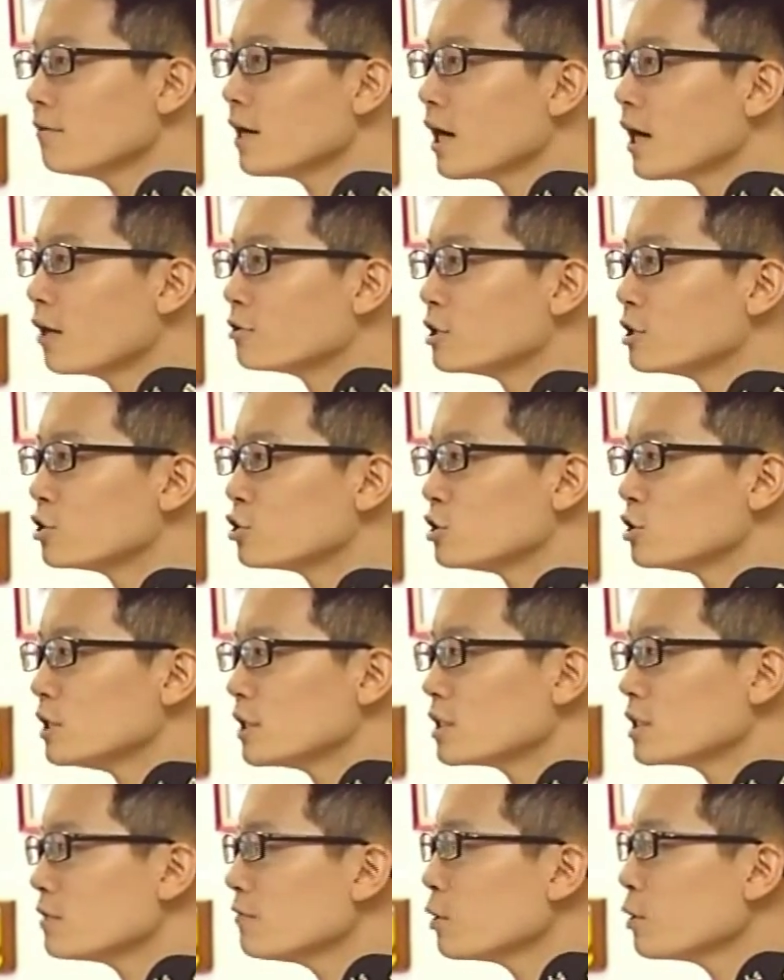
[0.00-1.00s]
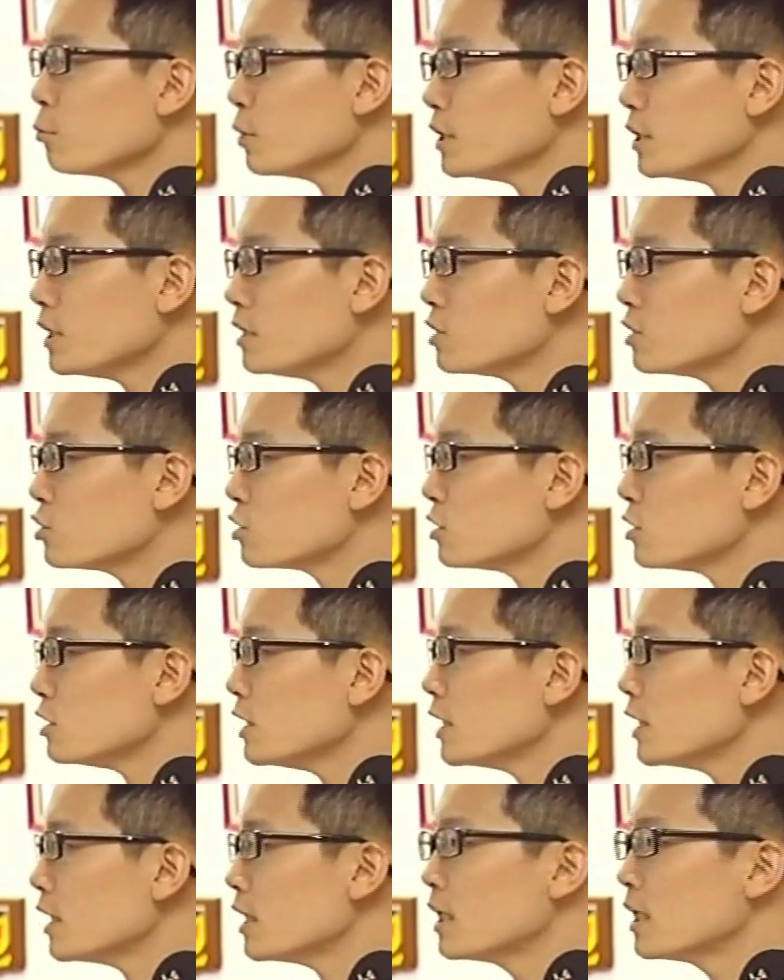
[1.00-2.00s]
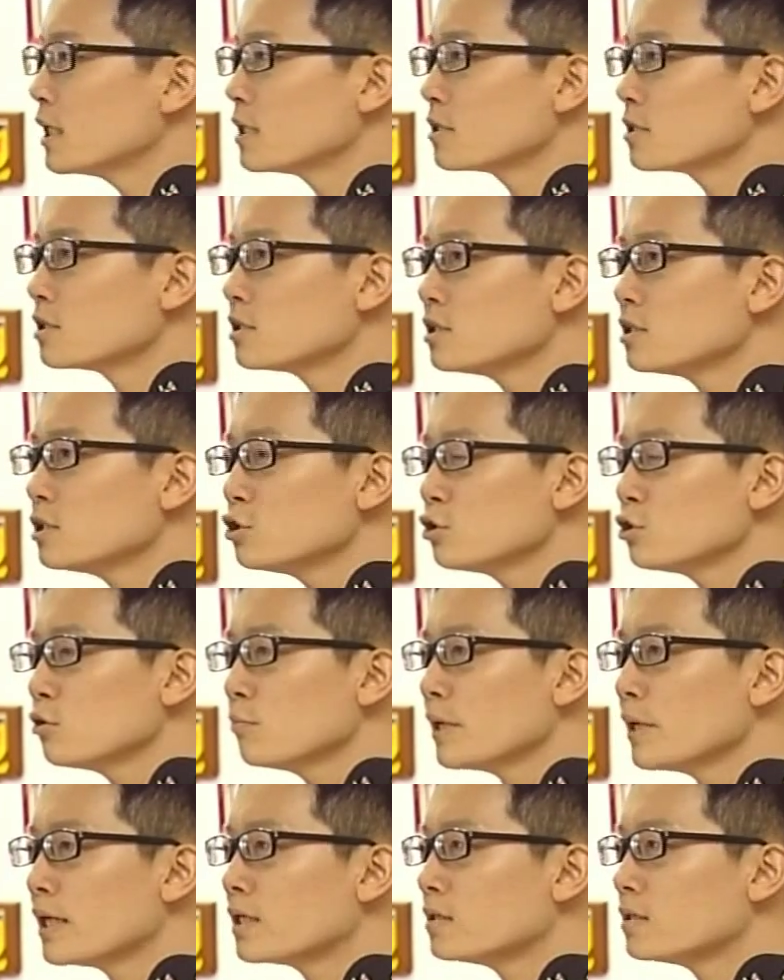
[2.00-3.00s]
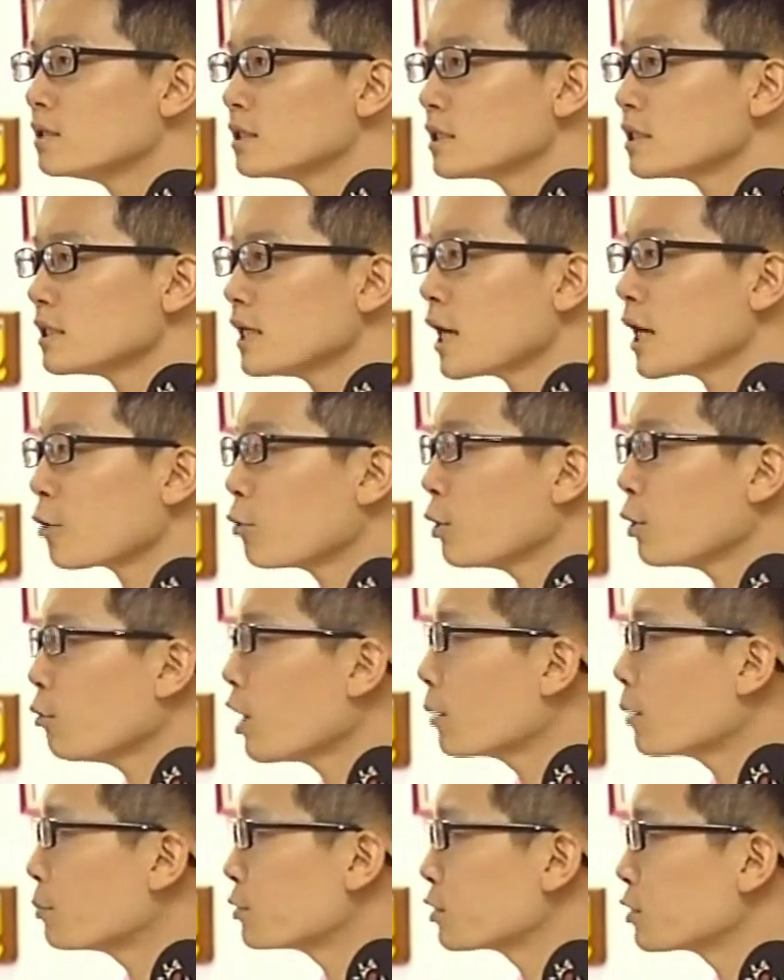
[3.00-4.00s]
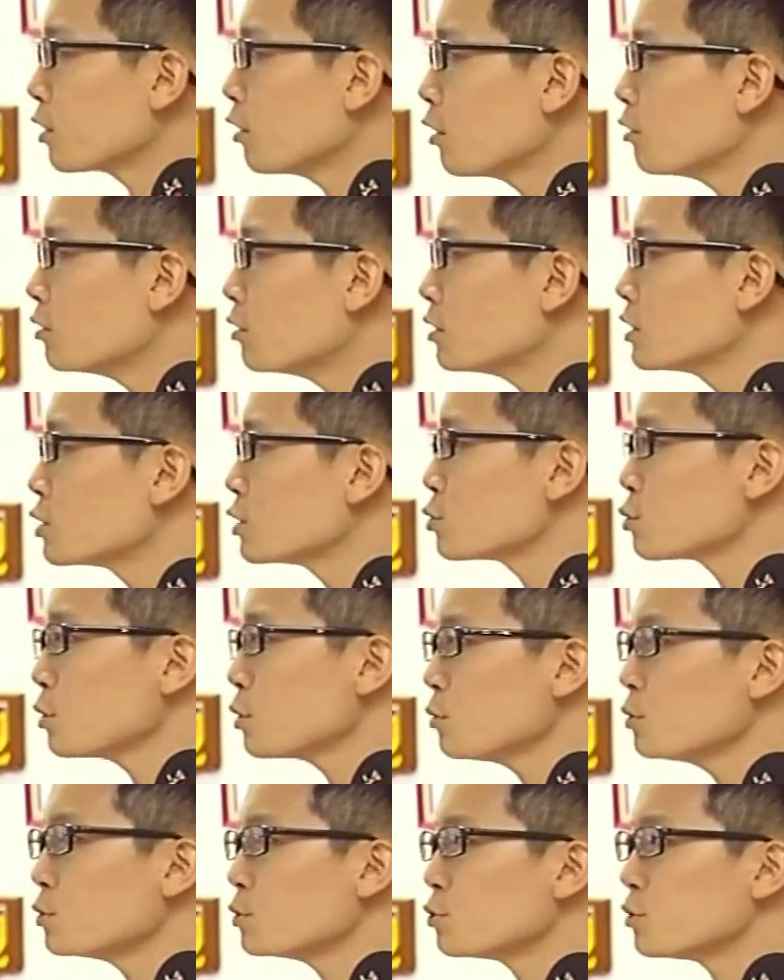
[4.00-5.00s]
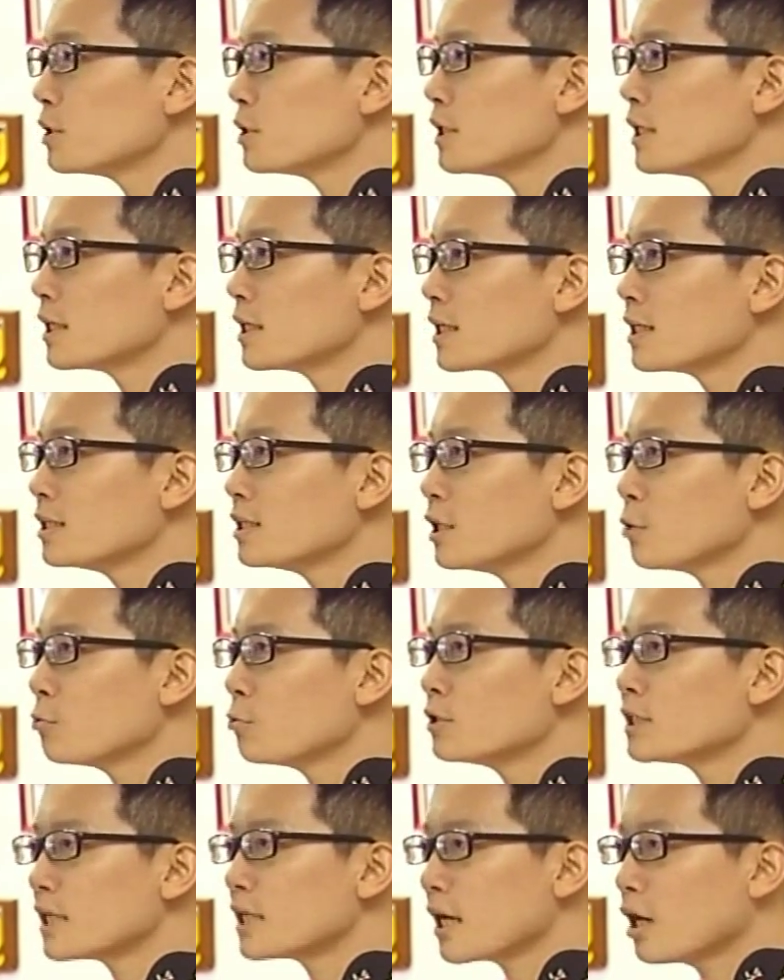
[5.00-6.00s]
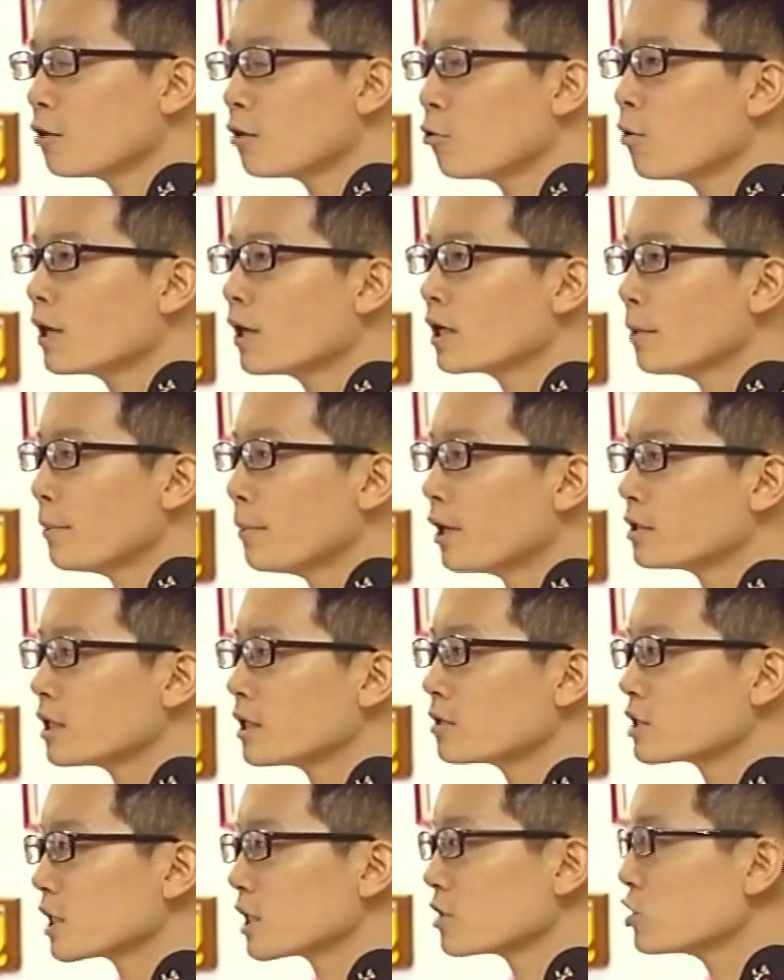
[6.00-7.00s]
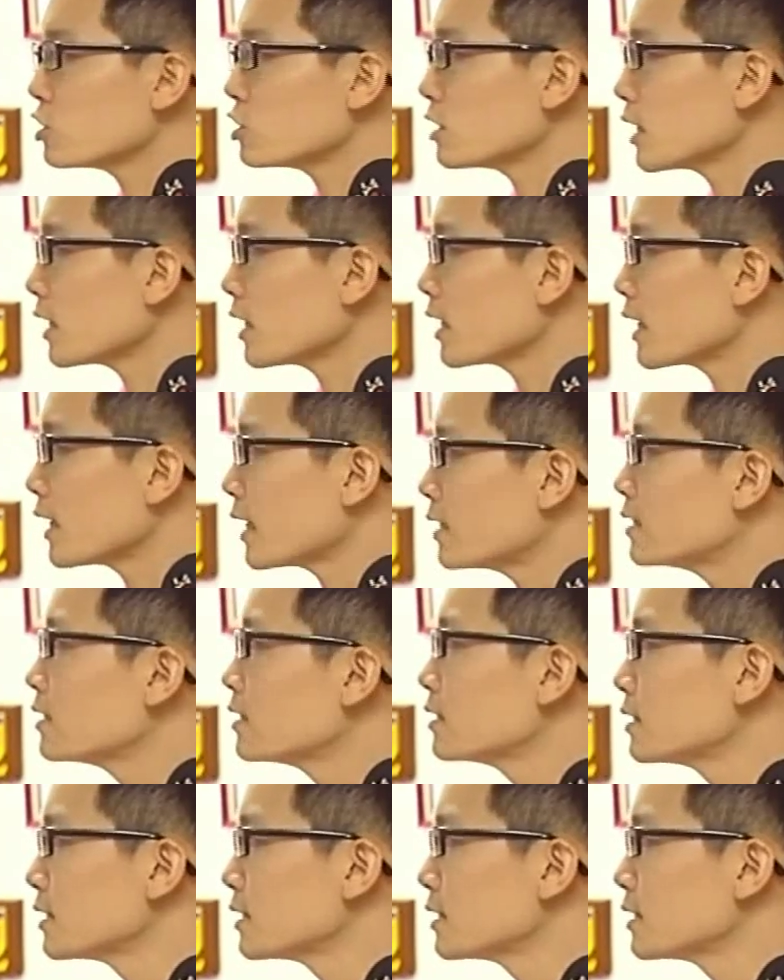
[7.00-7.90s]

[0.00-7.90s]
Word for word: 一份好的职业，是一份稳定的职业。只是就每个人的生涯规划不同，所以我觉得可能我想要换一个跑道尝试看看。